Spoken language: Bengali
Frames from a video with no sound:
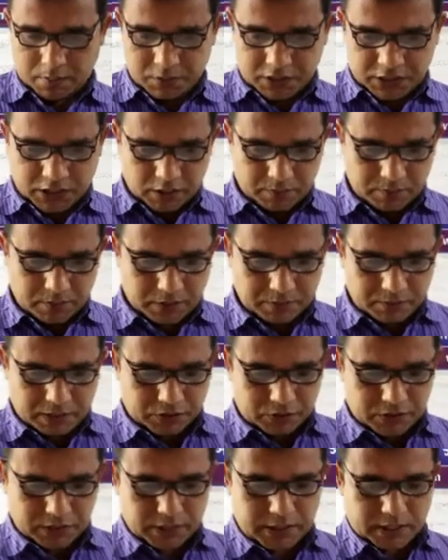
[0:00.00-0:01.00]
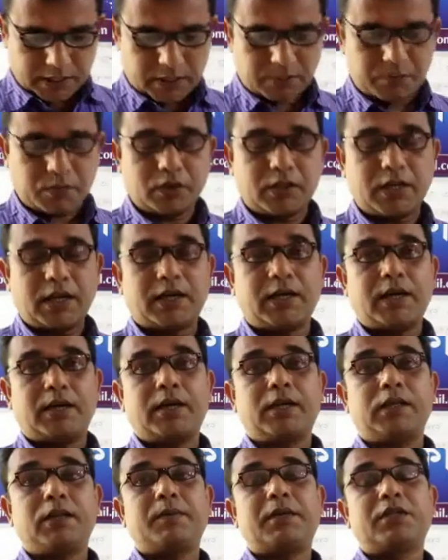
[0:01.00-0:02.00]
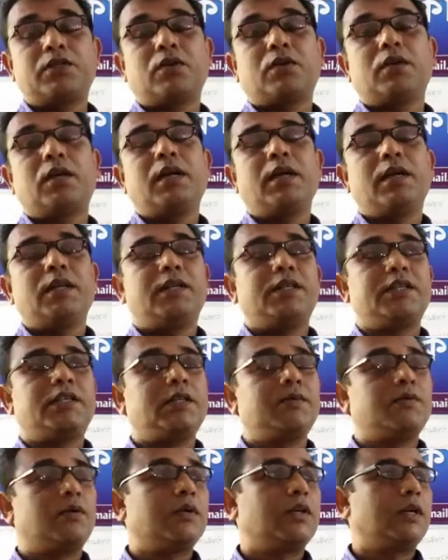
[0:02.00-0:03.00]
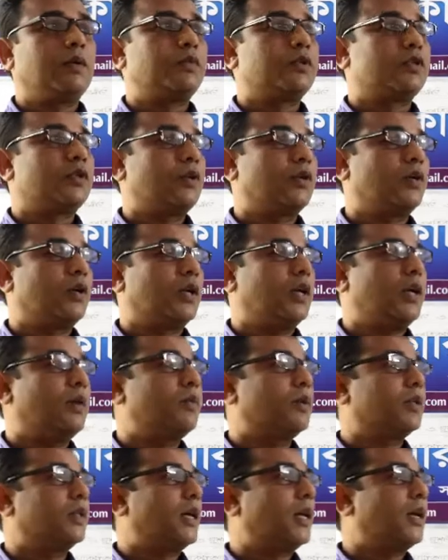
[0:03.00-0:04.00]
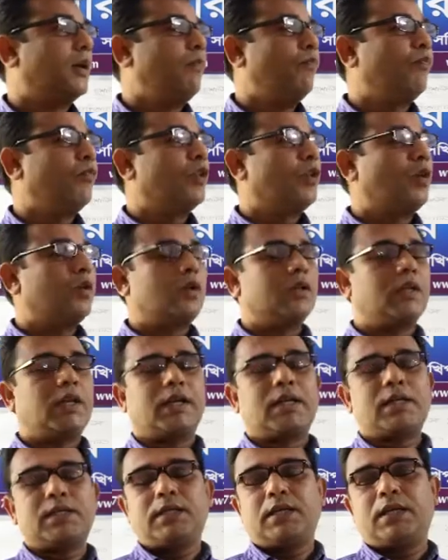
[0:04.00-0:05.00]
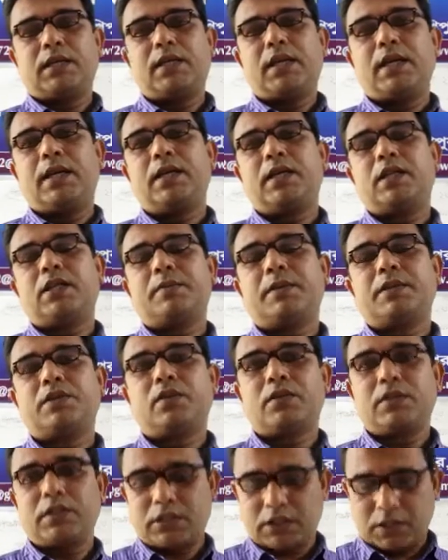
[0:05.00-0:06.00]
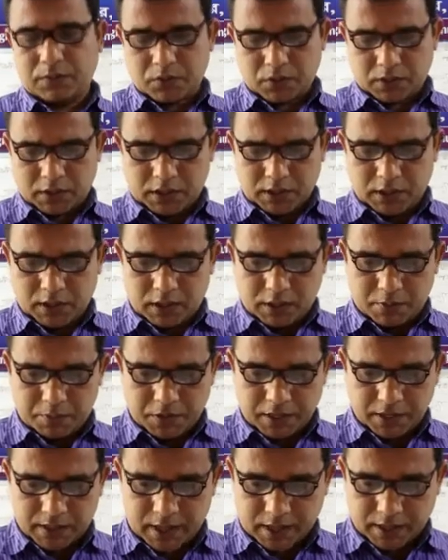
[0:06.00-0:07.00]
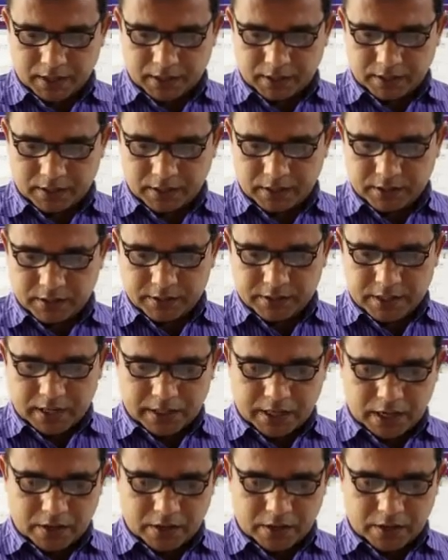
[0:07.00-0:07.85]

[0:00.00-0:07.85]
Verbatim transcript: বেশিরভাগ মানুষই তাদের প্রতি একটা নেতিবাচক দৃষ্টিভঙ্গি পোষণ করে এবং তারা অন্যদের কাছ থেকে এই নেতিবাচক দৃষ্টিভঙ্গি পেয়ে থাকে যার